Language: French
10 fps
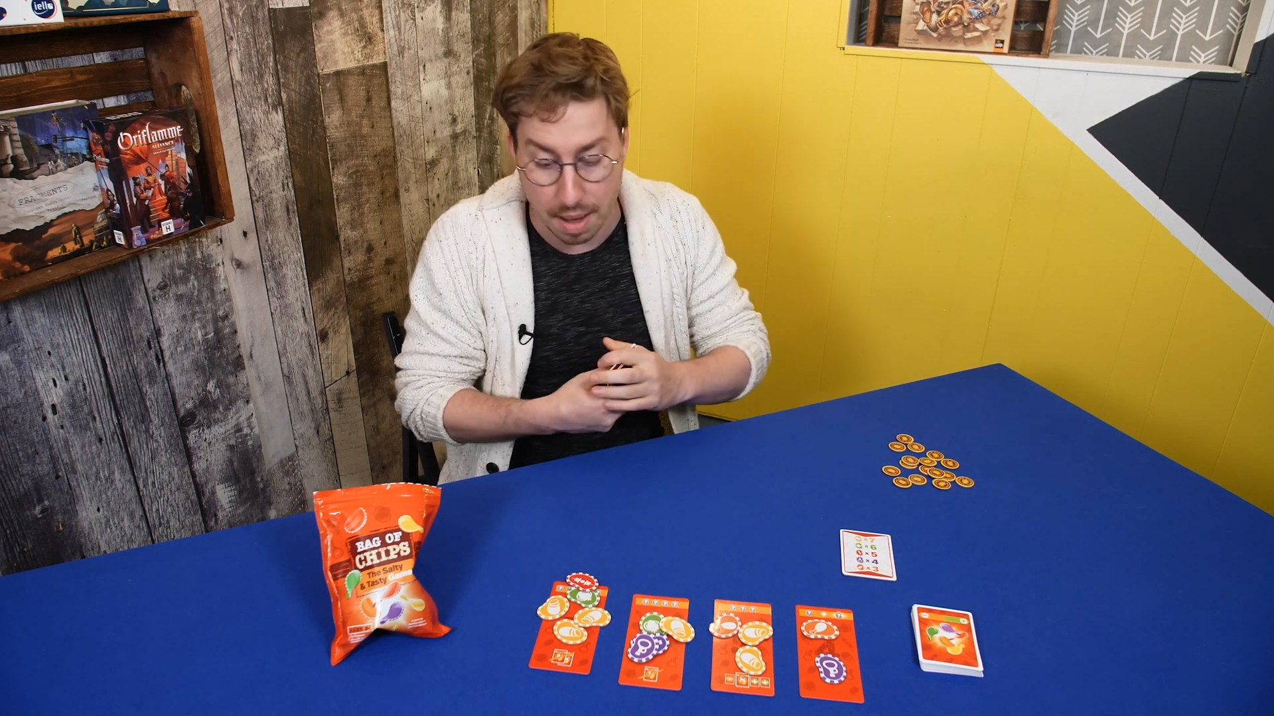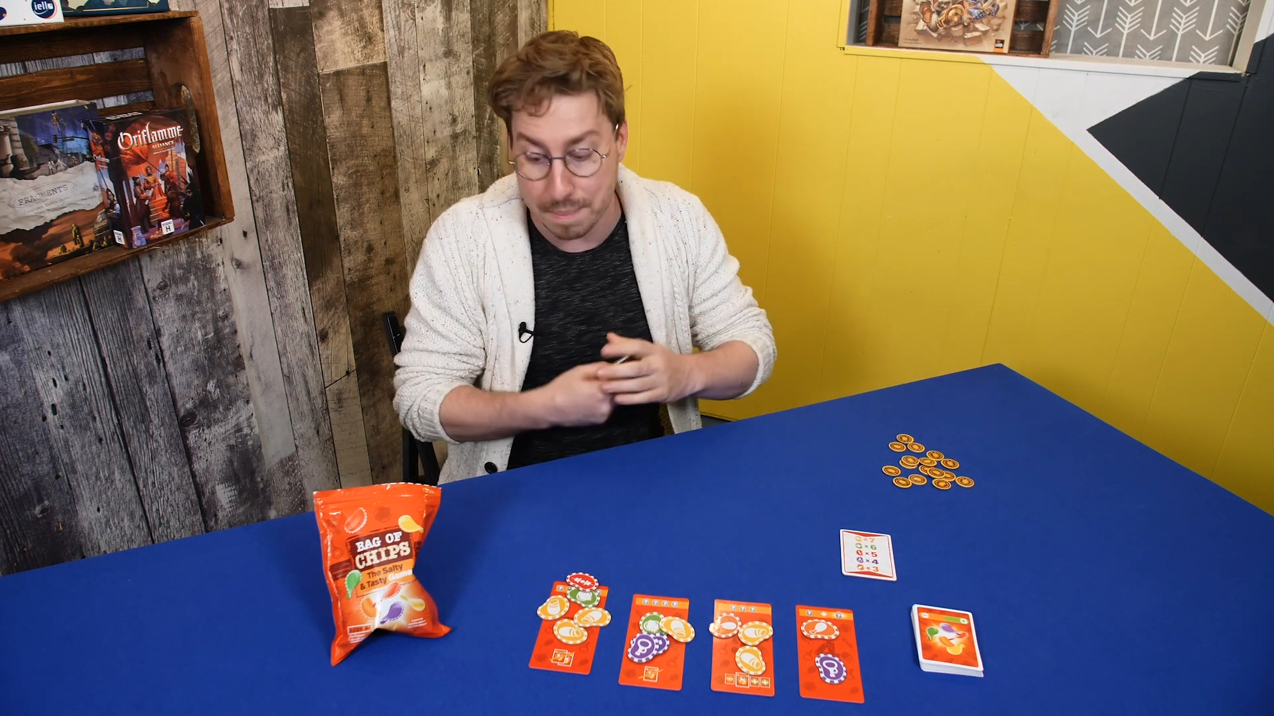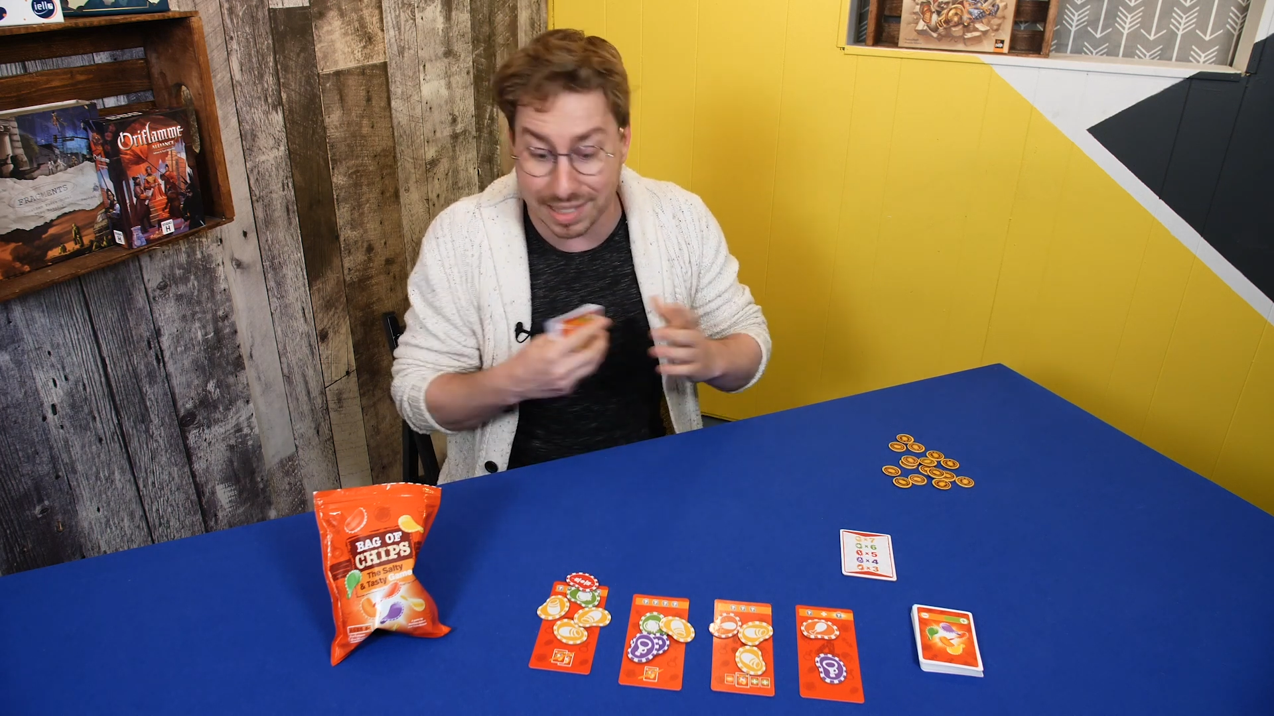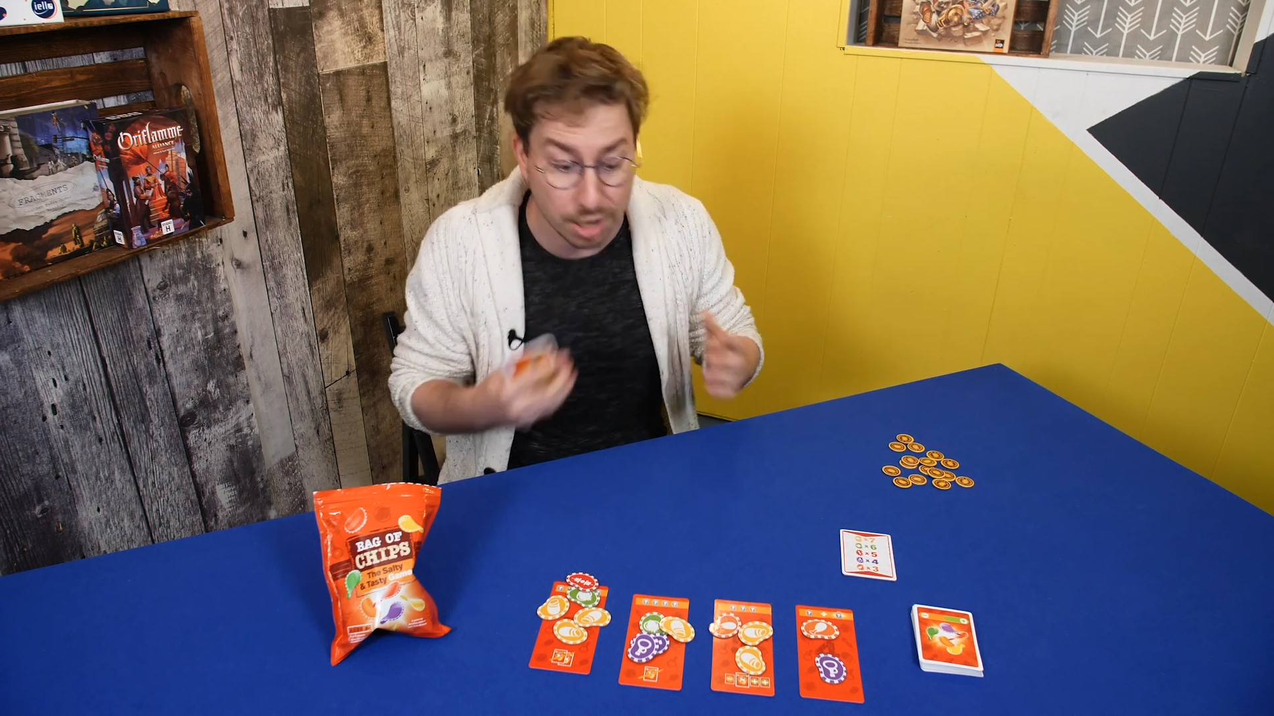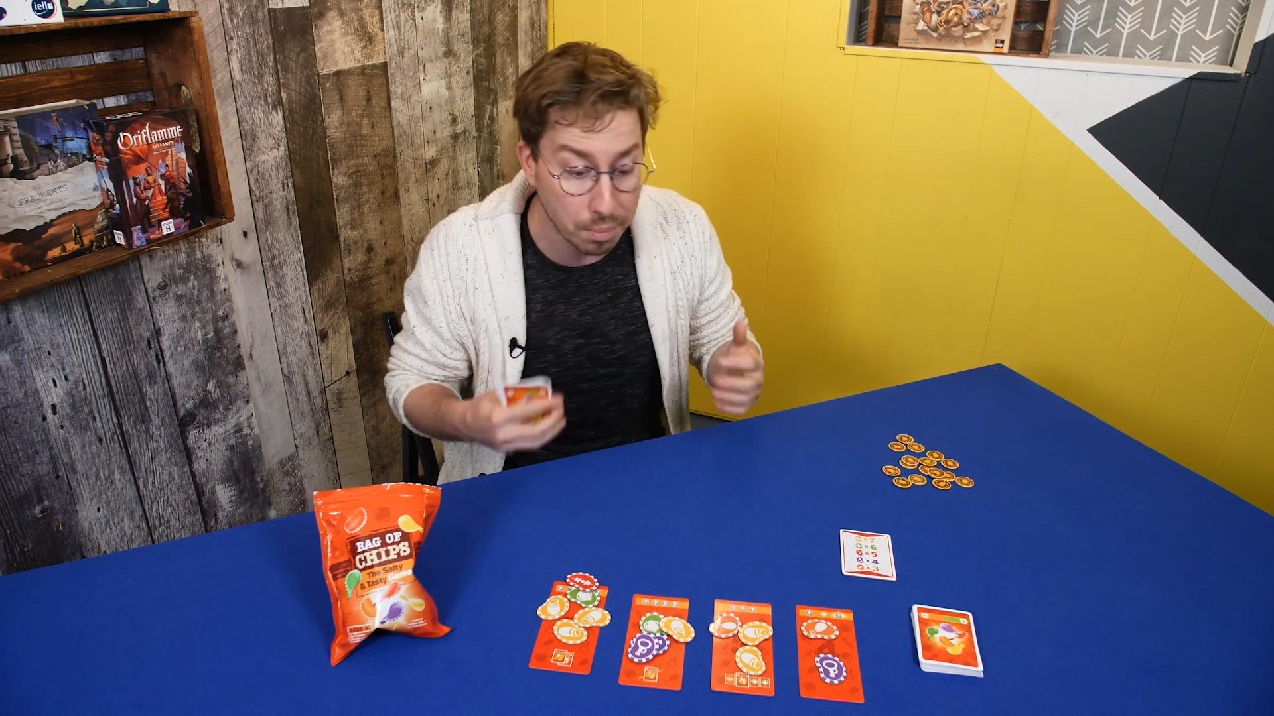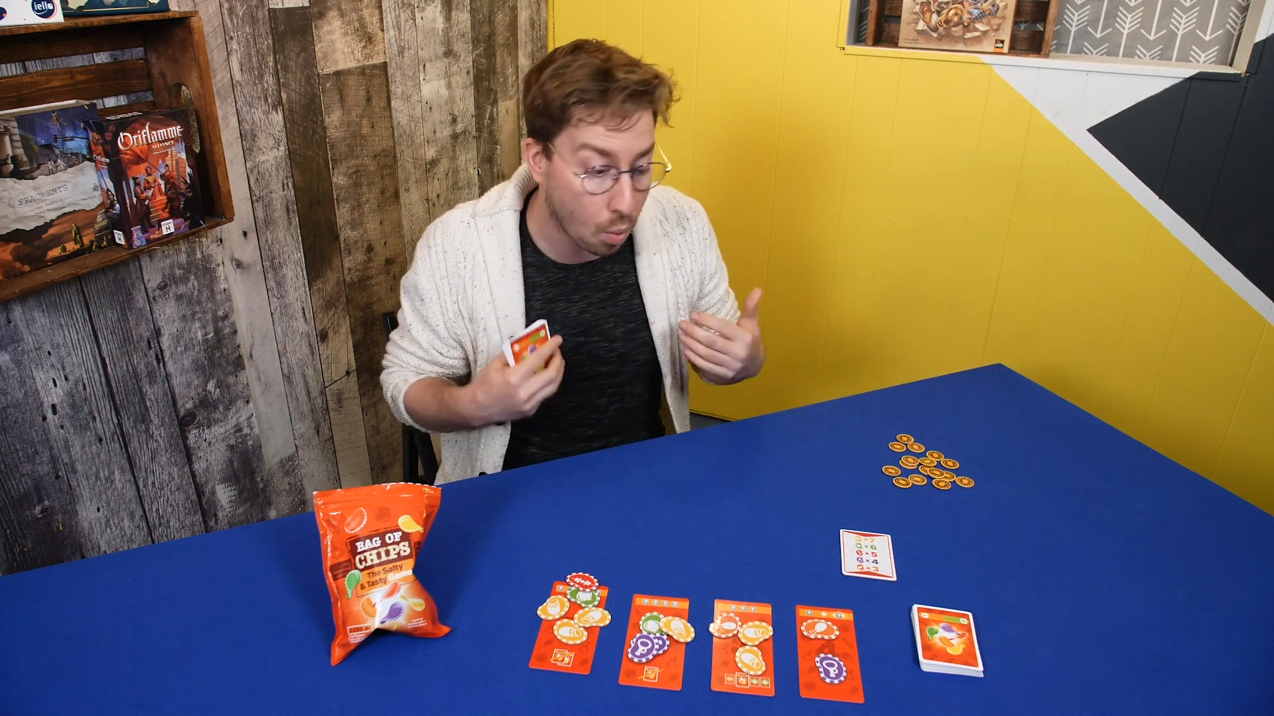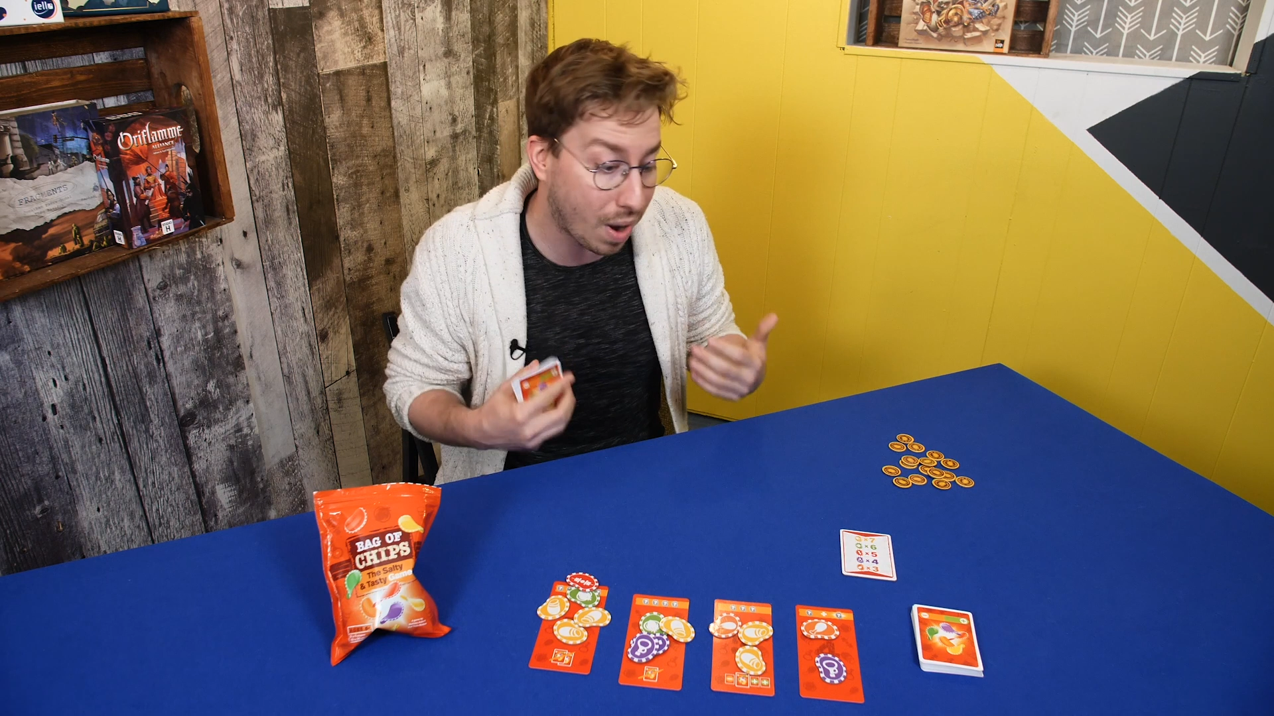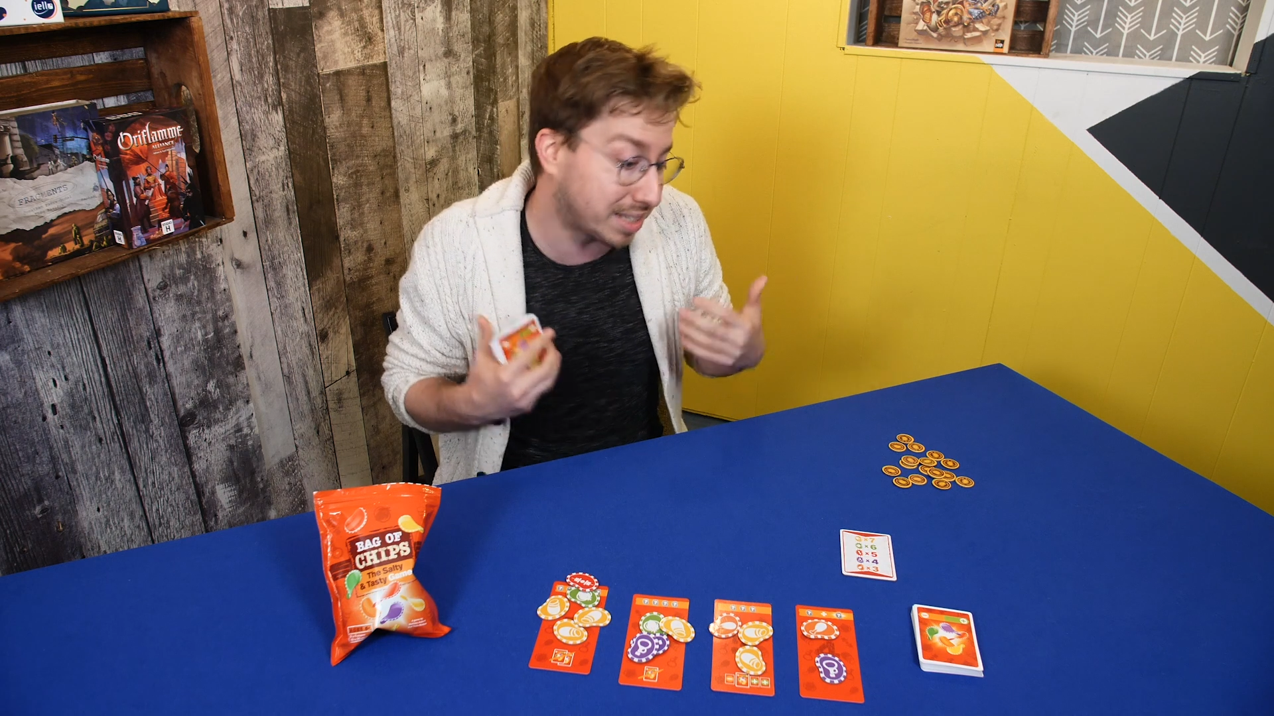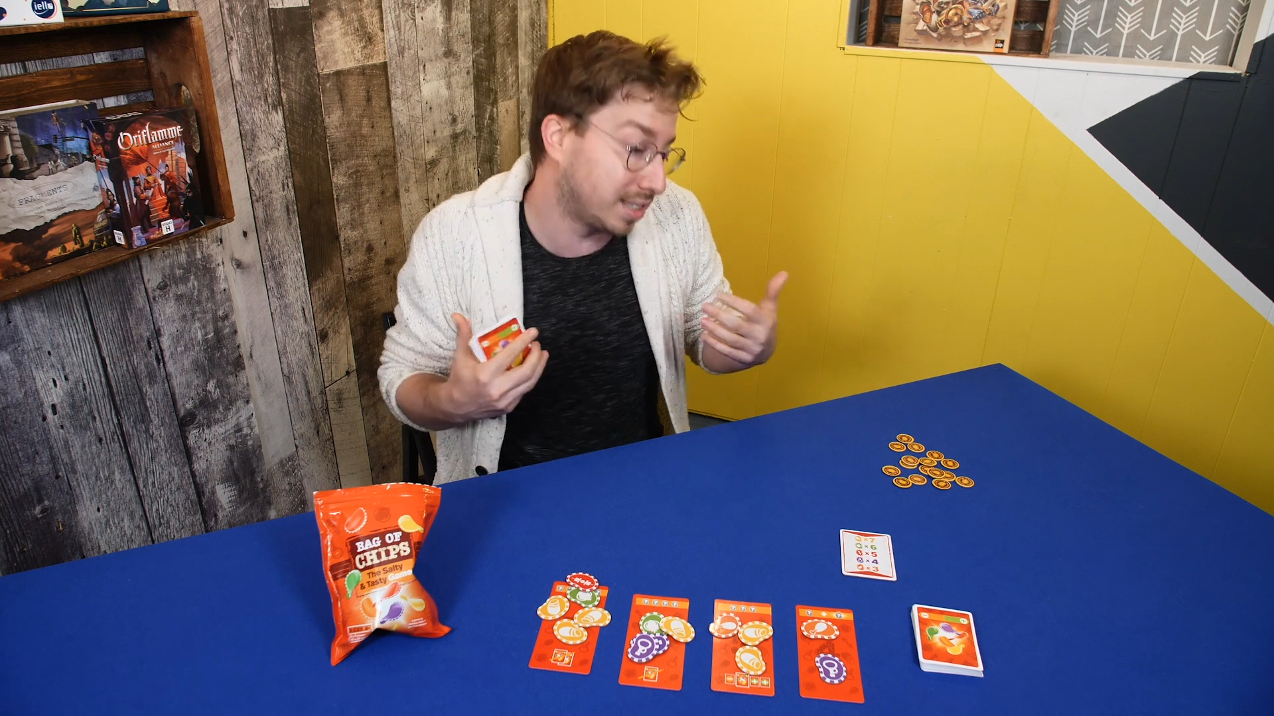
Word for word: Puis ça, moi,